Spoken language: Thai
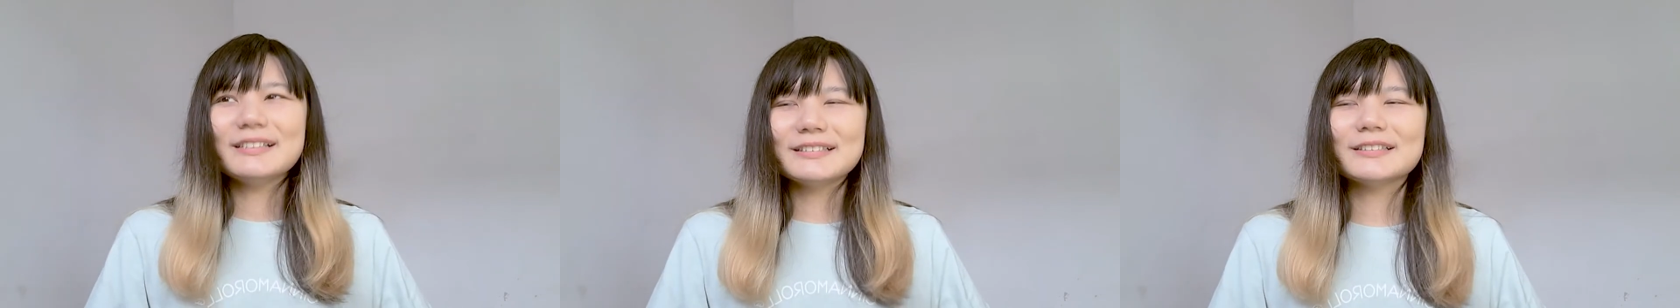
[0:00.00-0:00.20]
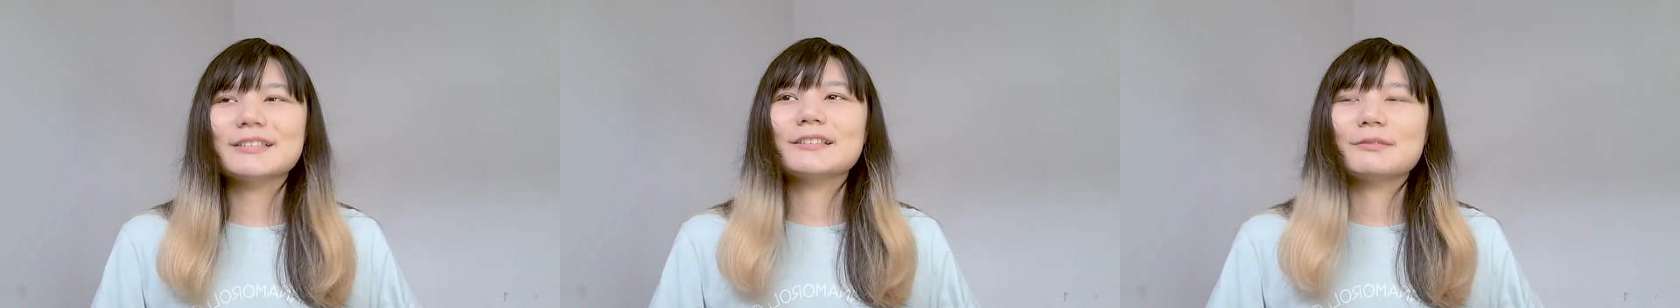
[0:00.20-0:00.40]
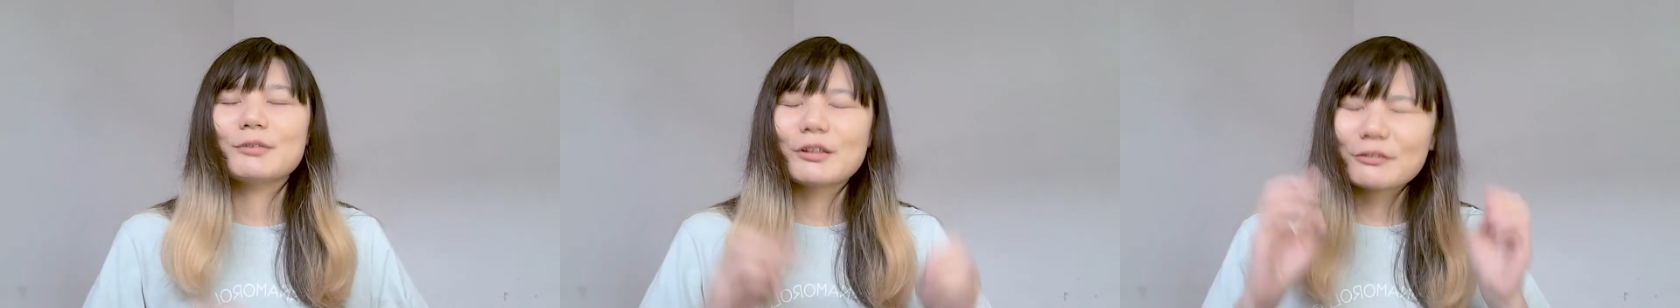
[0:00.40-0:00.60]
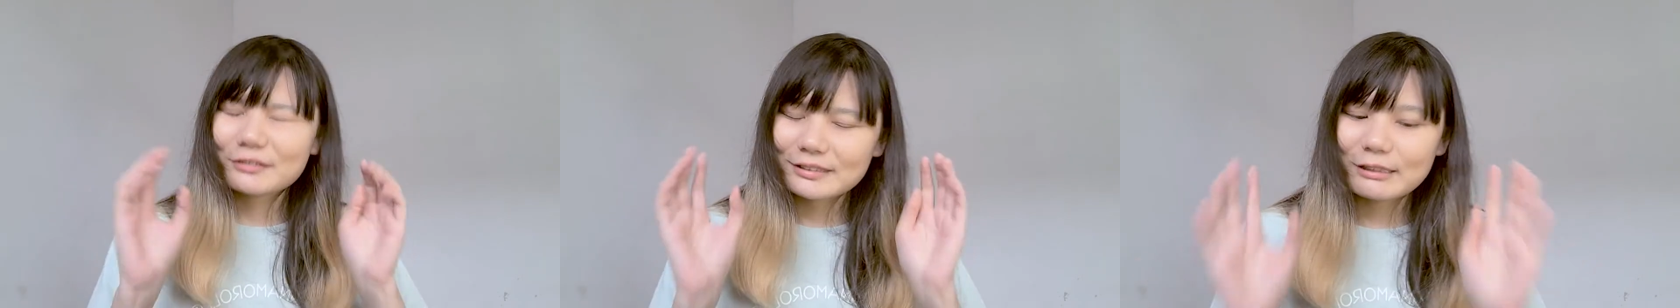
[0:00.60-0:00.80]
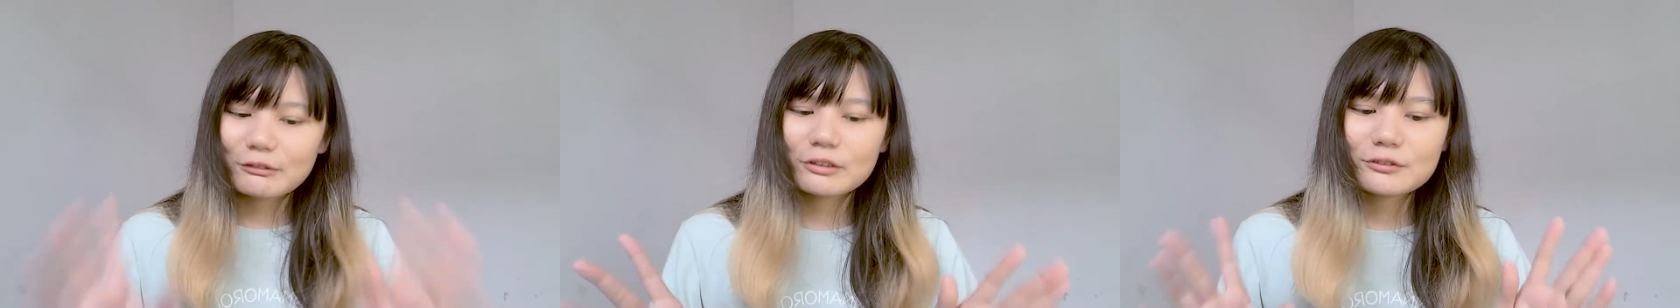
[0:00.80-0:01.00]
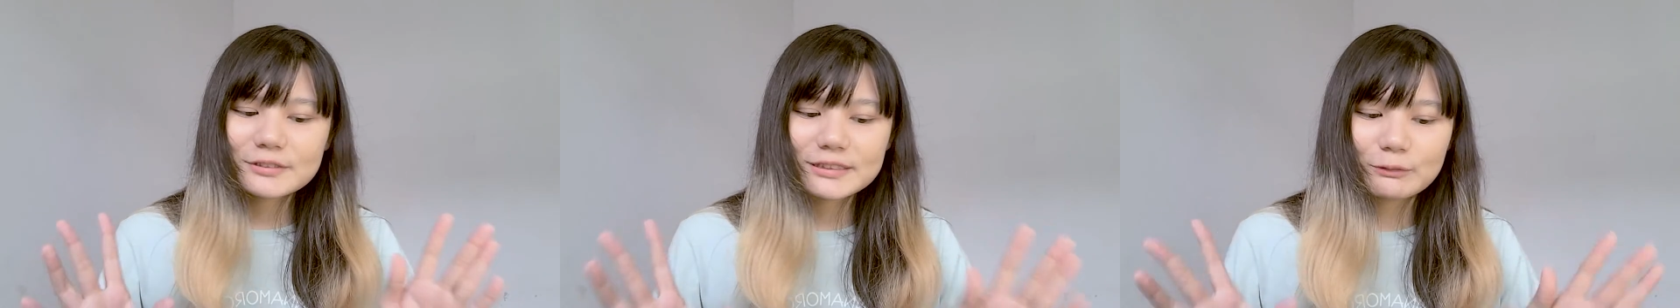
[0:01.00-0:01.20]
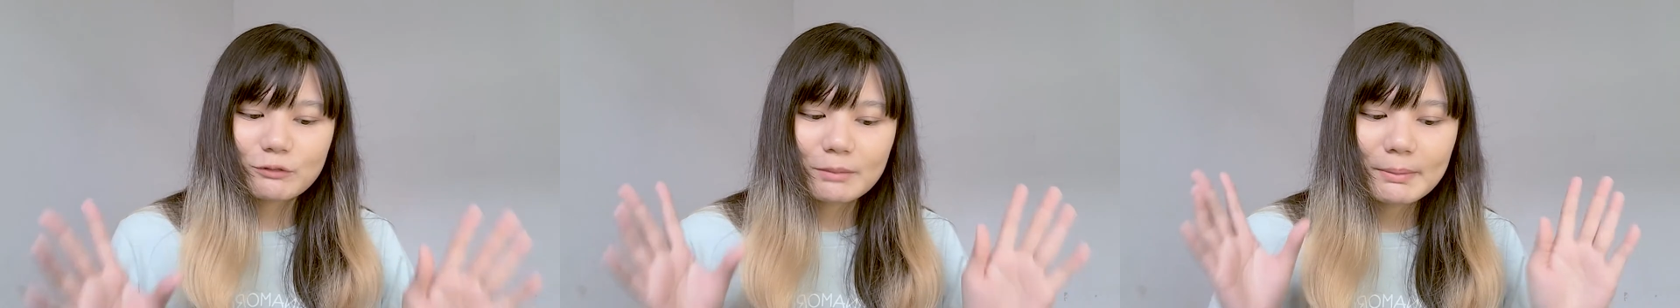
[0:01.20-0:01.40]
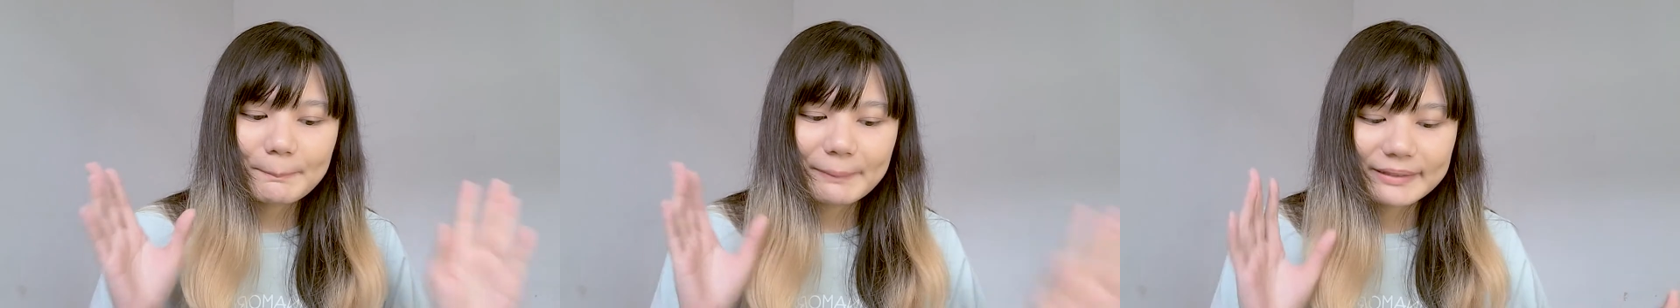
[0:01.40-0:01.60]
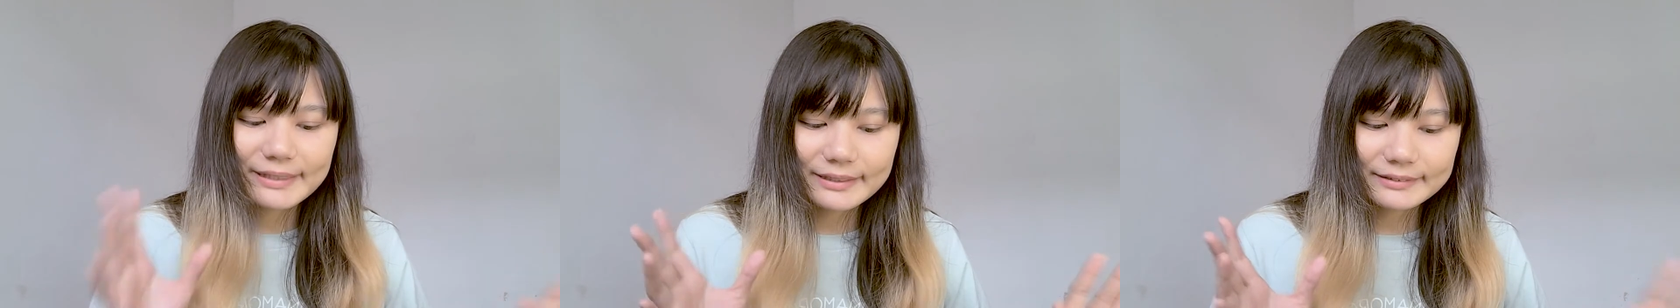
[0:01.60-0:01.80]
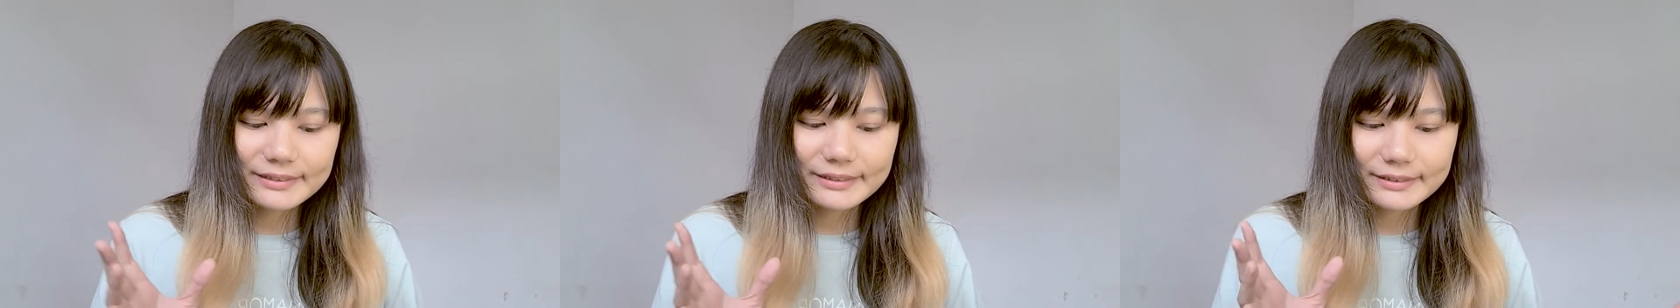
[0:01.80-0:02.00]
เออพอเราก็รู้สึกว่ามันเป็น
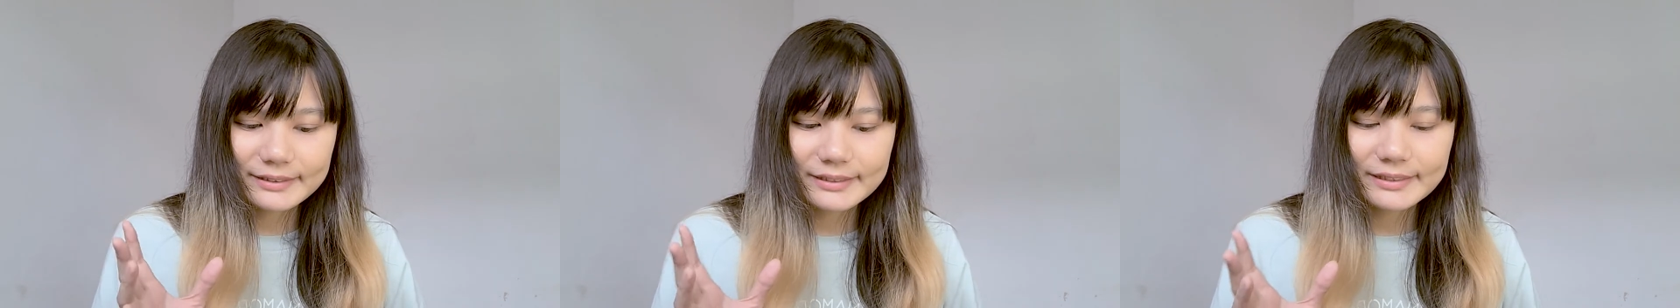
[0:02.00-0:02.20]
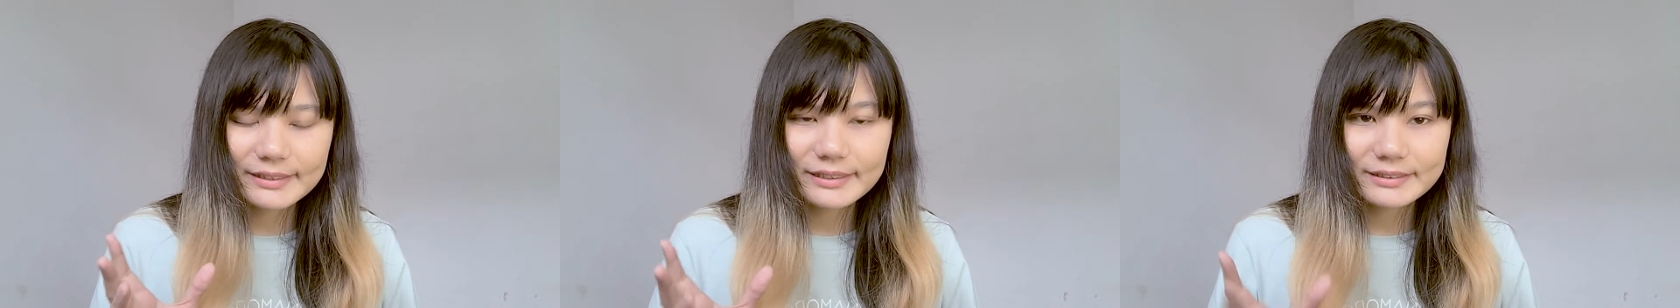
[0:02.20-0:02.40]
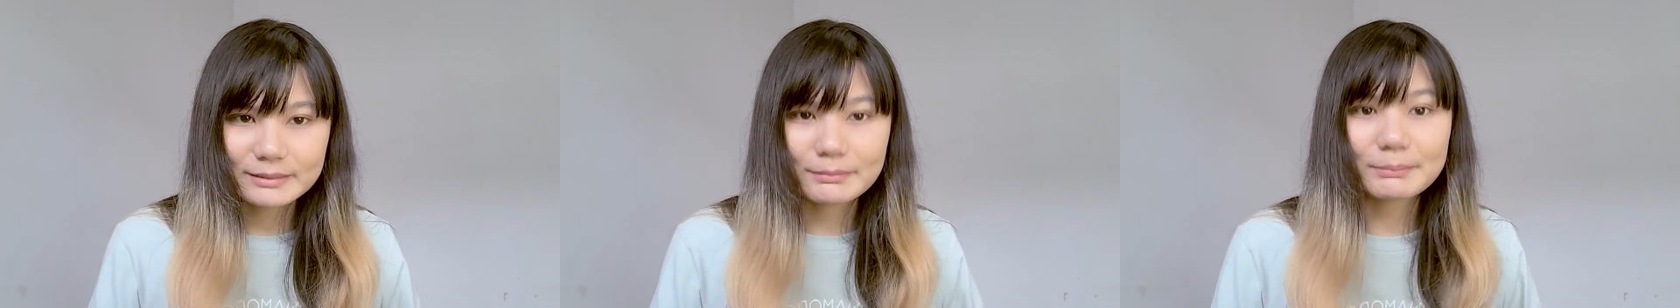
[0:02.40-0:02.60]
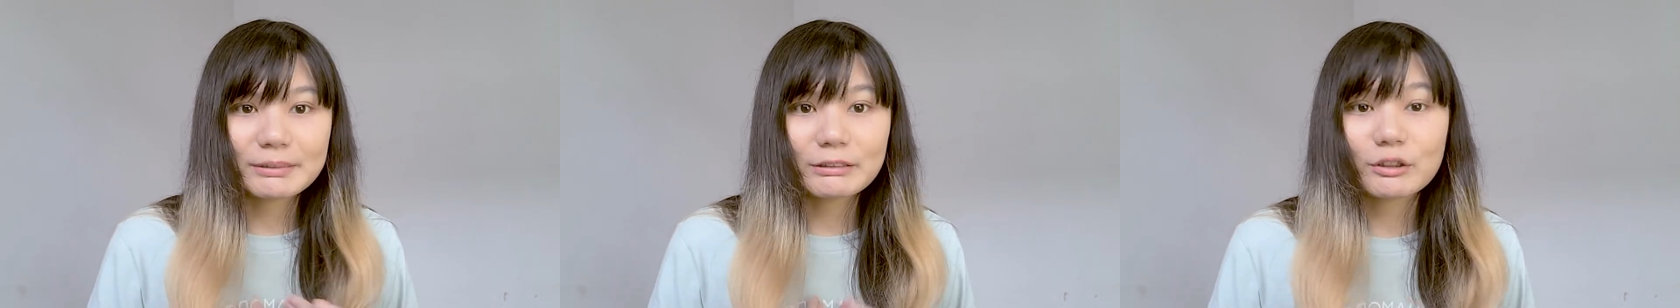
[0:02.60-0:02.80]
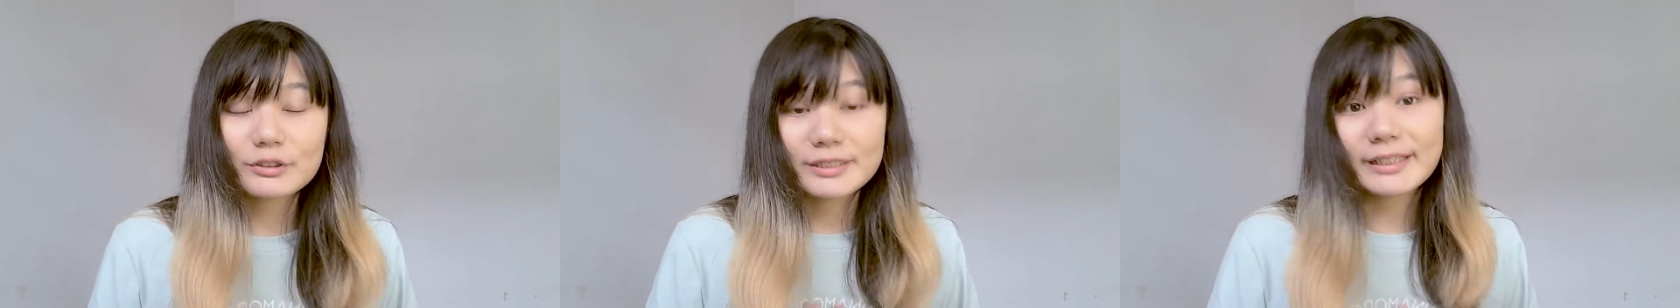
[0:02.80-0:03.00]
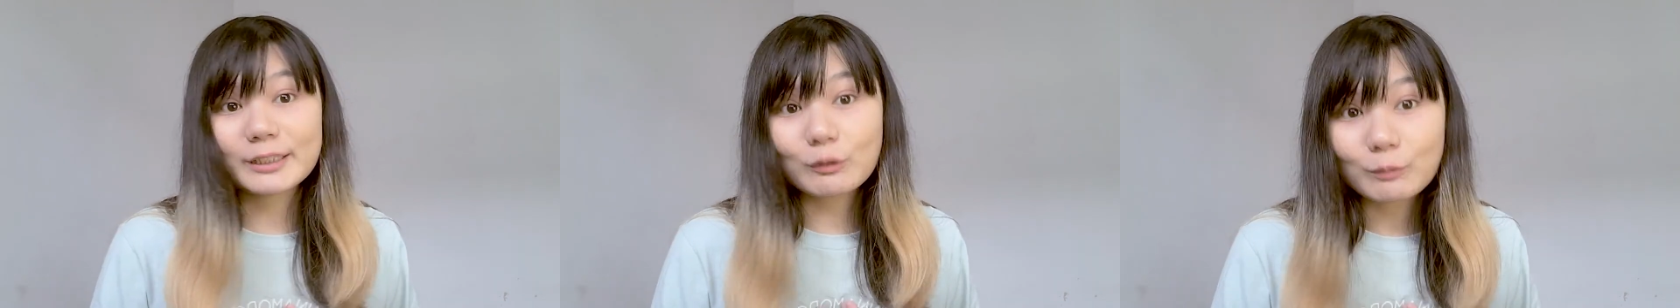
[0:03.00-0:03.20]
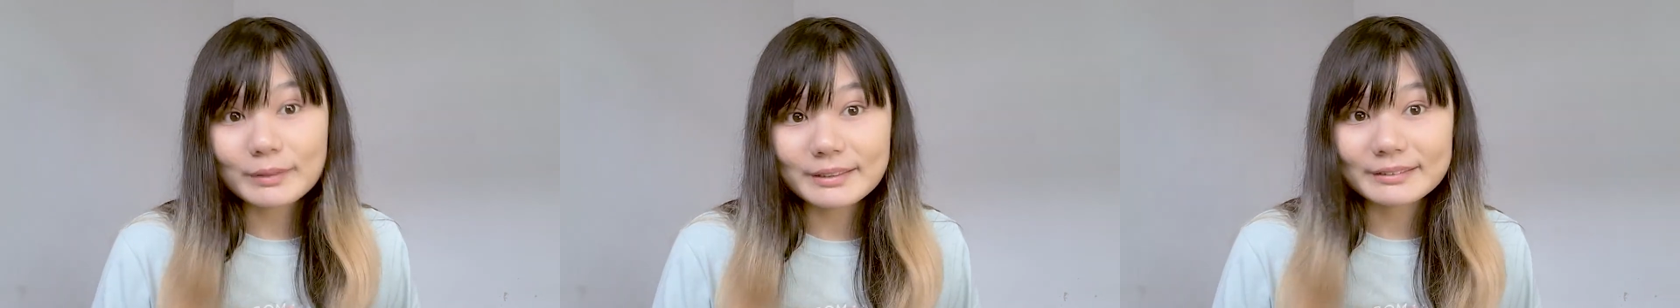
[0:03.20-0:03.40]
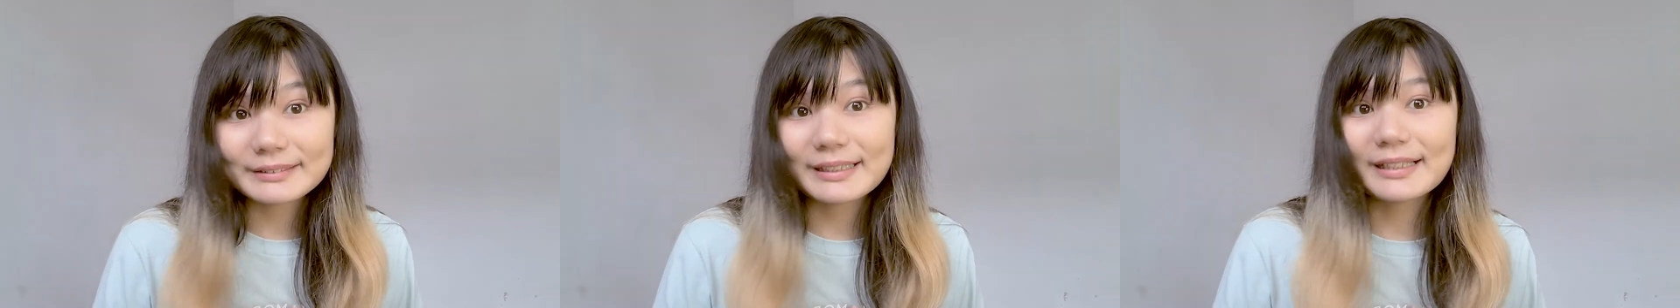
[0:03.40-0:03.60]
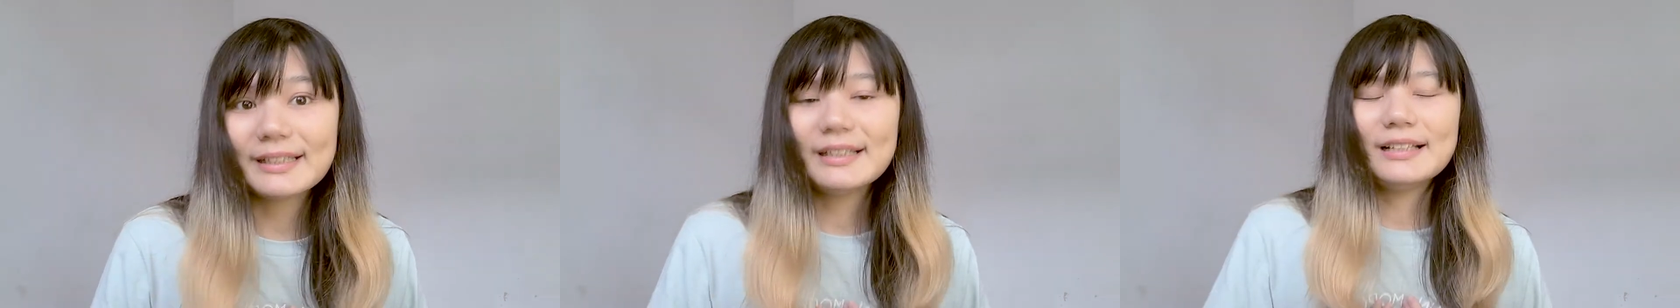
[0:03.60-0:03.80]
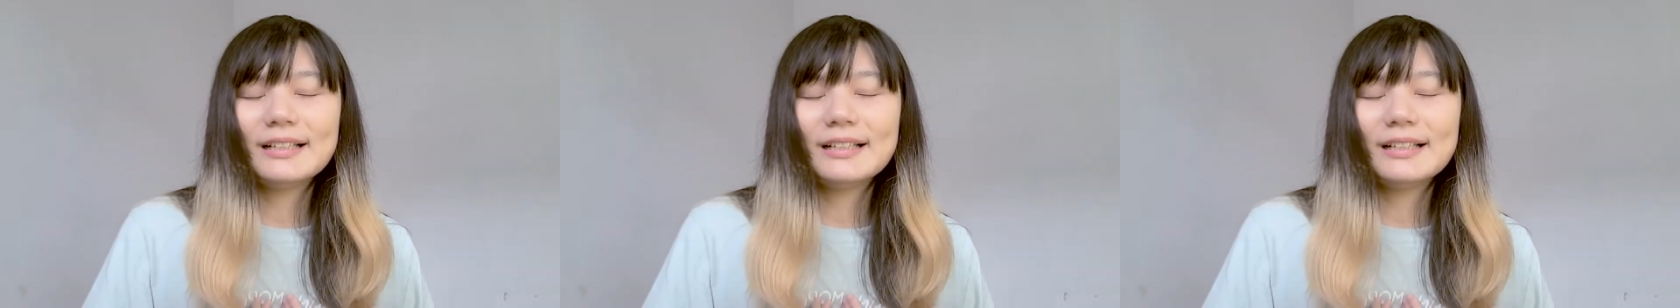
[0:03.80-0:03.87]
เทคนิคที่สำหรับเราเราใช้เราเวิร์กนะ